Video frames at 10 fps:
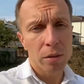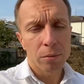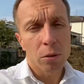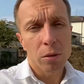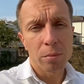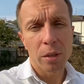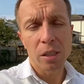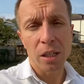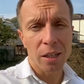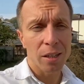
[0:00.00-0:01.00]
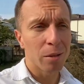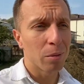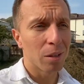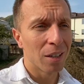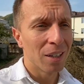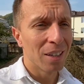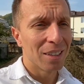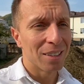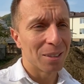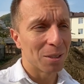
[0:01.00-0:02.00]
то есть без каких-либо
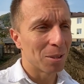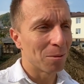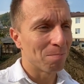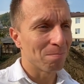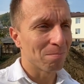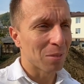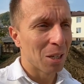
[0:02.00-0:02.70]
эм,